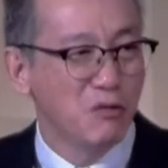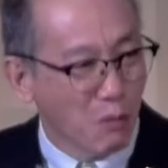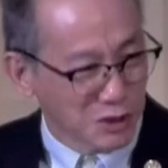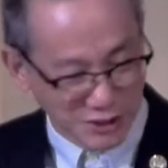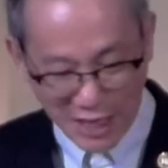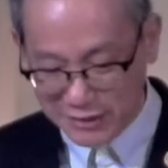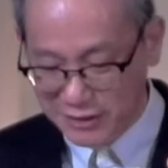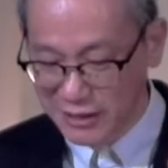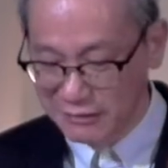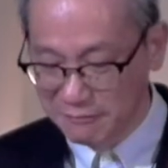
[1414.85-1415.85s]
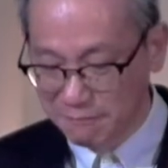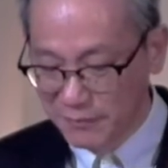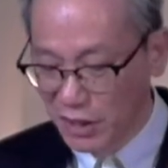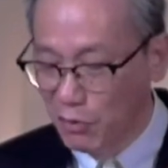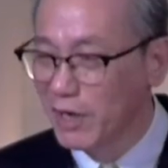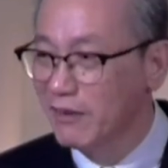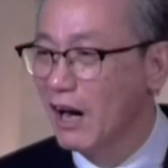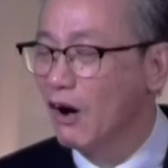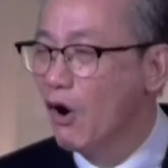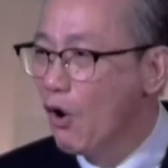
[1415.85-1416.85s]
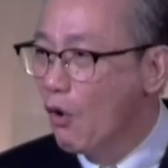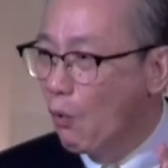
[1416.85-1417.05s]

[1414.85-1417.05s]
因为我相信你会让